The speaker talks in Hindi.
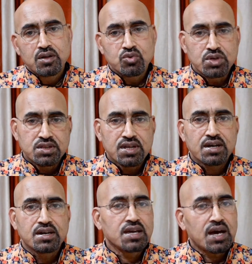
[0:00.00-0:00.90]
तो इतना
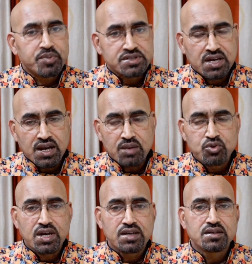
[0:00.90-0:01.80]
करके आप इसका लाभ
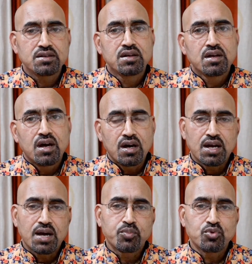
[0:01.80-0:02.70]
उठाइए
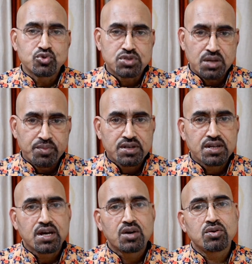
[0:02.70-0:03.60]
अगर आपको कुछ कमेंट
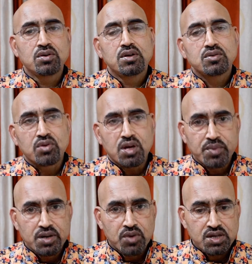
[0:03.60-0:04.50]
देना हो तो
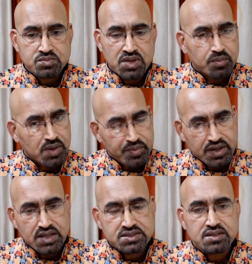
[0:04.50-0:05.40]
कमेंट बॉक्स में आप
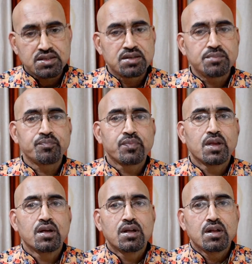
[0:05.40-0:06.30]
कमेंट डाल सकते हैं
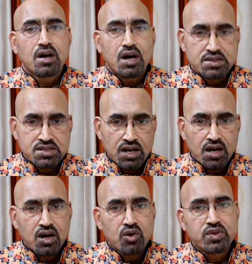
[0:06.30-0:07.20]
अच्छा
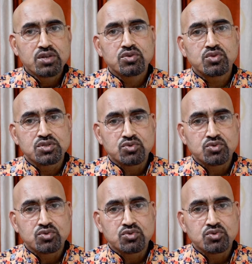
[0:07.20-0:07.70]
लगा हो वीडियो तो